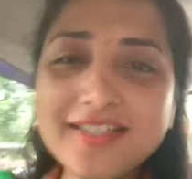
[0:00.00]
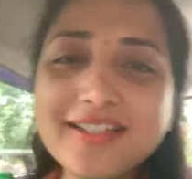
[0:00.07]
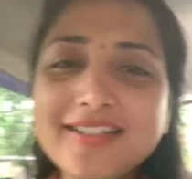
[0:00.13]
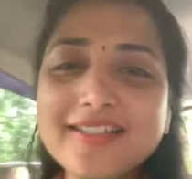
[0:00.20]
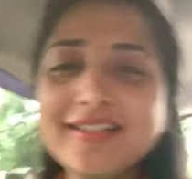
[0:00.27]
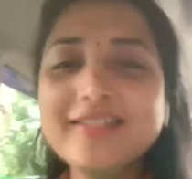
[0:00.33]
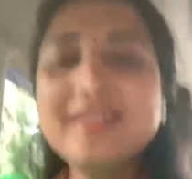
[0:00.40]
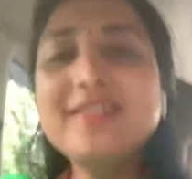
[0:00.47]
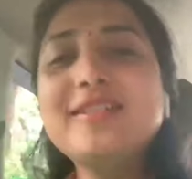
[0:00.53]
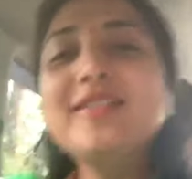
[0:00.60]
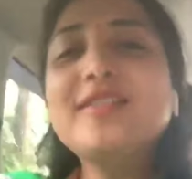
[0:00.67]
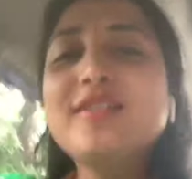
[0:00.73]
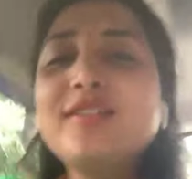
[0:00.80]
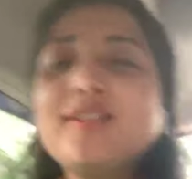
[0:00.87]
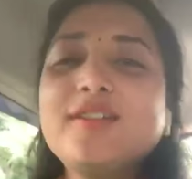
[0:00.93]
किया
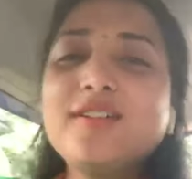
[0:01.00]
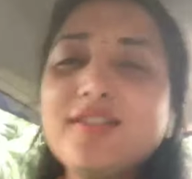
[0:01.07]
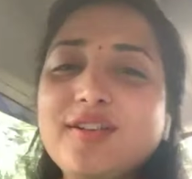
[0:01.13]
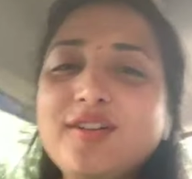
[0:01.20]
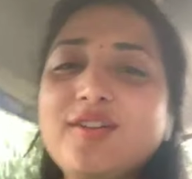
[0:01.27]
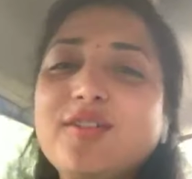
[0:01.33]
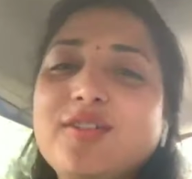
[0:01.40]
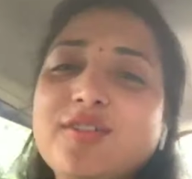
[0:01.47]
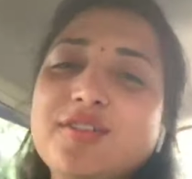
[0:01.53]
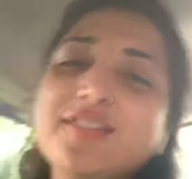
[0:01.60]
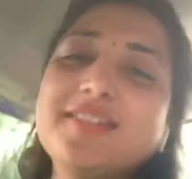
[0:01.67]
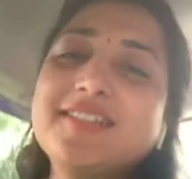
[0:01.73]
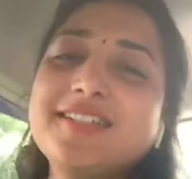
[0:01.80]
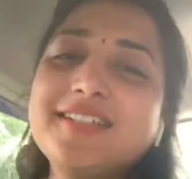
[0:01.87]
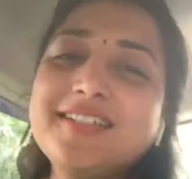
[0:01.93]

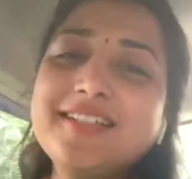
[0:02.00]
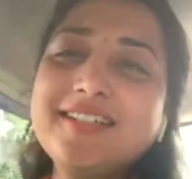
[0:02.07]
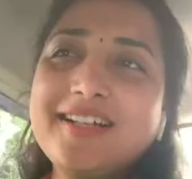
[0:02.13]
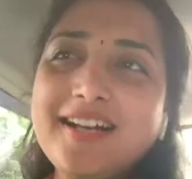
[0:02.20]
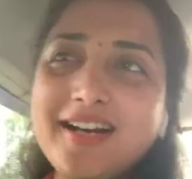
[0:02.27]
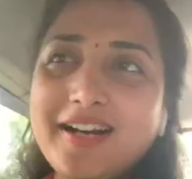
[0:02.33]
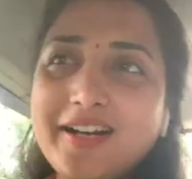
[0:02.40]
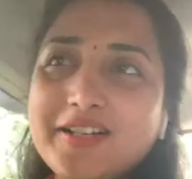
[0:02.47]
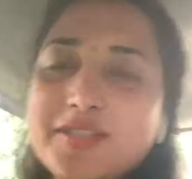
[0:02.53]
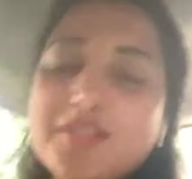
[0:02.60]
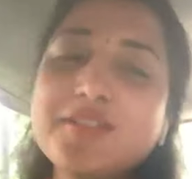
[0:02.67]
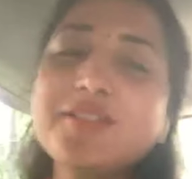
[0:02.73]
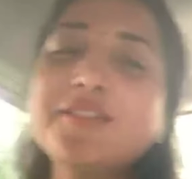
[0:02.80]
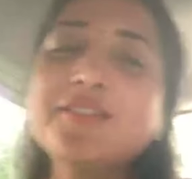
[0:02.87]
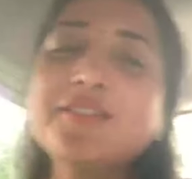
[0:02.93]
और आज
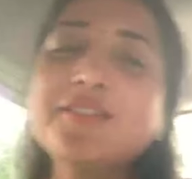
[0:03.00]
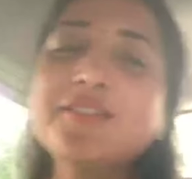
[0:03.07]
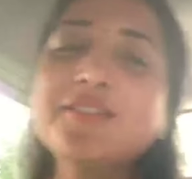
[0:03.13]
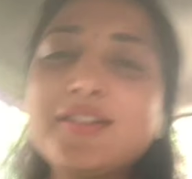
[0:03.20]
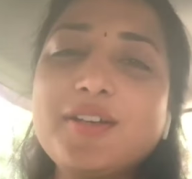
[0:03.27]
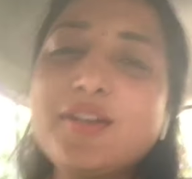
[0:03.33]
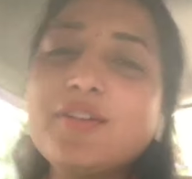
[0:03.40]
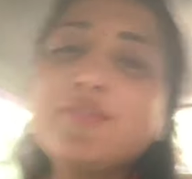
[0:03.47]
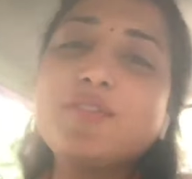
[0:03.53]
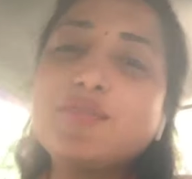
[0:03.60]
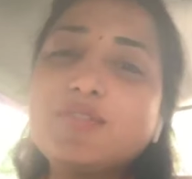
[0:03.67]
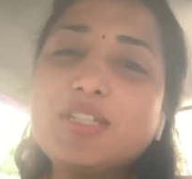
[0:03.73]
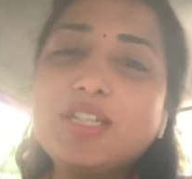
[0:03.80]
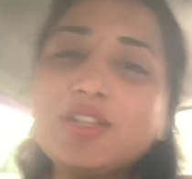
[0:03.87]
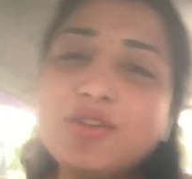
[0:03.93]

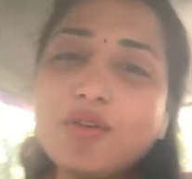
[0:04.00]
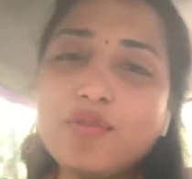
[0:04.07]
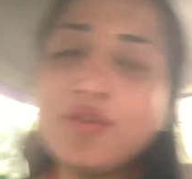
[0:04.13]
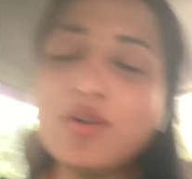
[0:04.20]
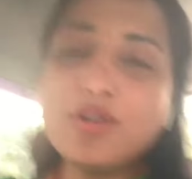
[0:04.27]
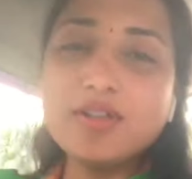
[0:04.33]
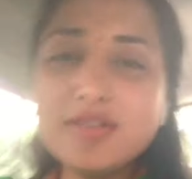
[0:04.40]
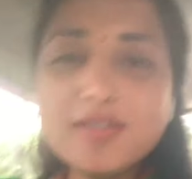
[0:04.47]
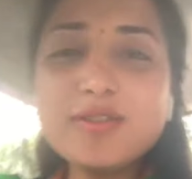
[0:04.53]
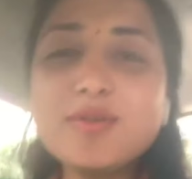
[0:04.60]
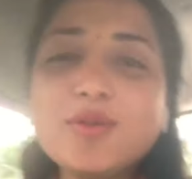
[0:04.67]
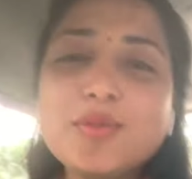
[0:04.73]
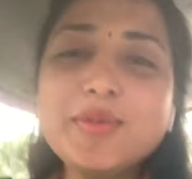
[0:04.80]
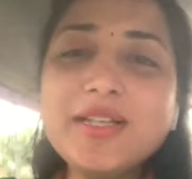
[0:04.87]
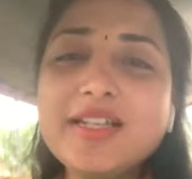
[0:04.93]
फिफ्टीन ऑफ अगस्त
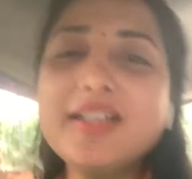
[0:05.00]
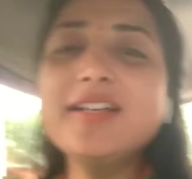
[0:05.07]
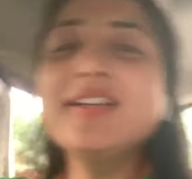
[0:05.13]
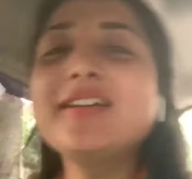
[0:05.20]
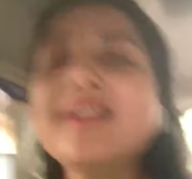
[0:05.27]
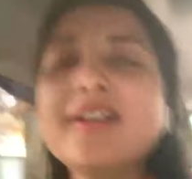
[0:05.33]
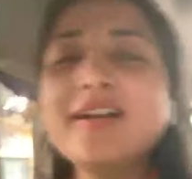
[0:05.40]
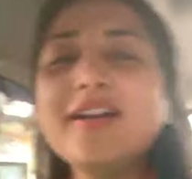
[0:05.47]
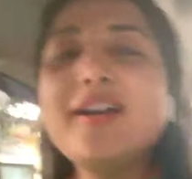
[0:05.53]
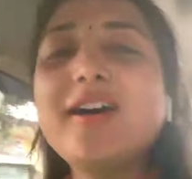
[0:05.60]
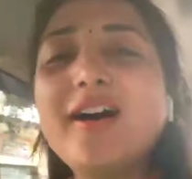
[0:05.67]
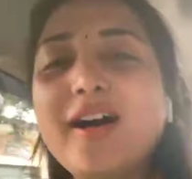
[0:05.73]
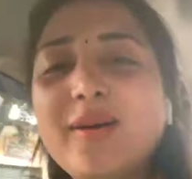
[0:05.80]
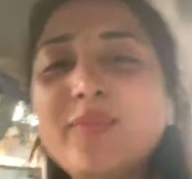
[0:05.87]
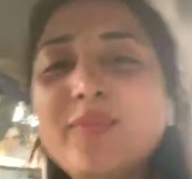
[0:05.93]
को भी
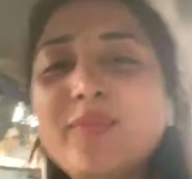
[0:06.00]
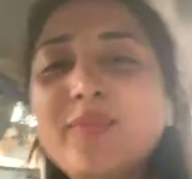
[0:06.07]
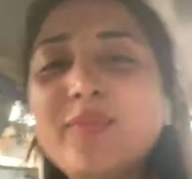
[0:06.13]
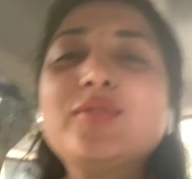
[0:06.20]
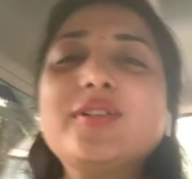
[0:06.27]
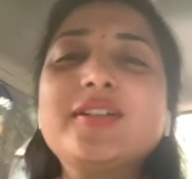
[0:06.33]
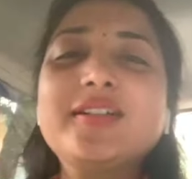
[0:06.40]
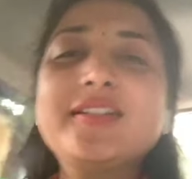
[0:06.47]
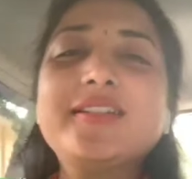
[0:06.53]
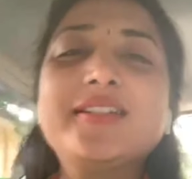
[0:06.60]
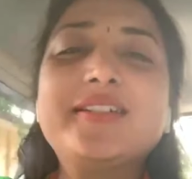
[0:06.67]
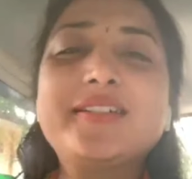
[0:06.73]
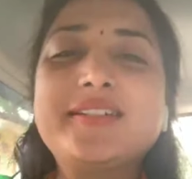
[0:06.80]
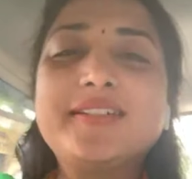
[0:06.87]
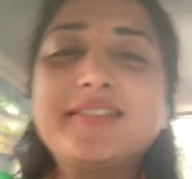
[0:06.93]
आप लोग
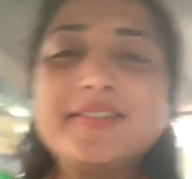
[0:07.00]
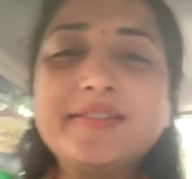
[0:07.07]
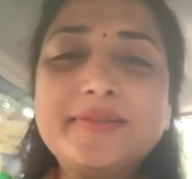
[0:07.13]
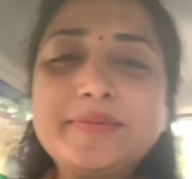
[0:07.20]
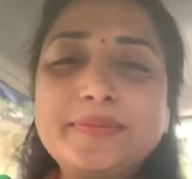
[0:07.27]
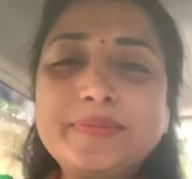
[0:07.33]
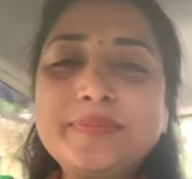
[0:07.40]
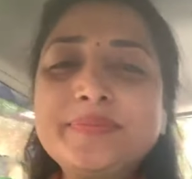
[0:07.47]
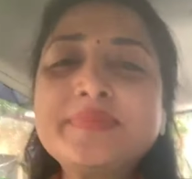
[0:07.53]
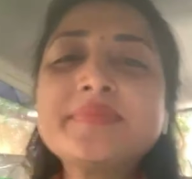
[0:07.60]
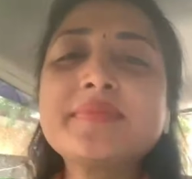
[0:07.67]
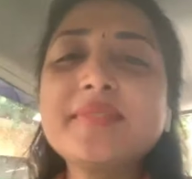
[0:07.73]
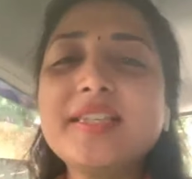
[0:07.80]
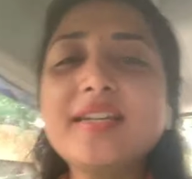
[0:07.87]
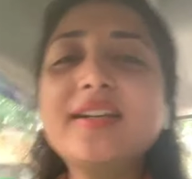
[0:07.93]

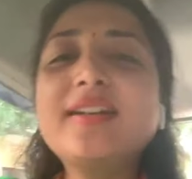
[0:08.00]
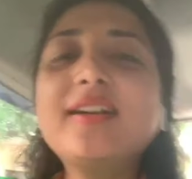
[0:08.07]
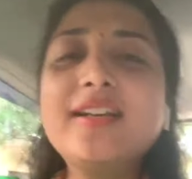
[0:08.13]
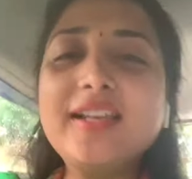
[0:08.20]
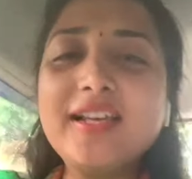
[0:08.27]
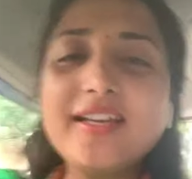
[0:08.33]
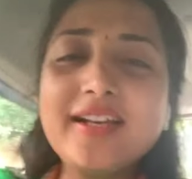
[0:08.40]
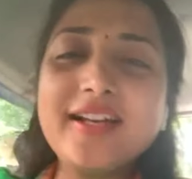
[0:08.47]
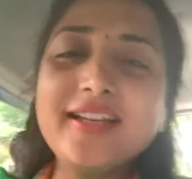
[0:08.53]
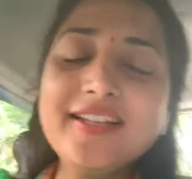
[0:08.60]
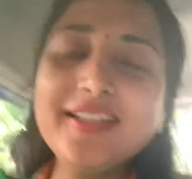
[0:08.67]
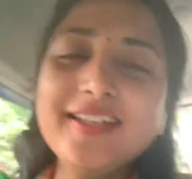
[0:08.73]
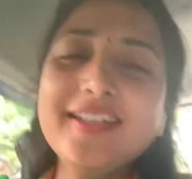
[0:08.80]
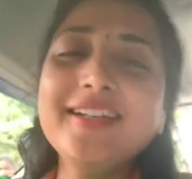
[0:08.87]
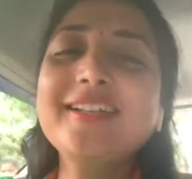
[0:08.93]
तिरंगा
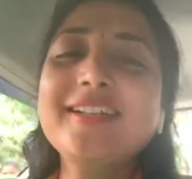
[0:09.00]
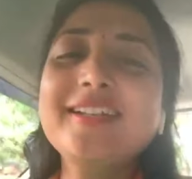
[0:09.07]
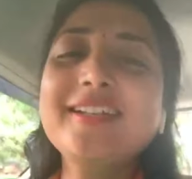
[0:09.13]
लहराएंगे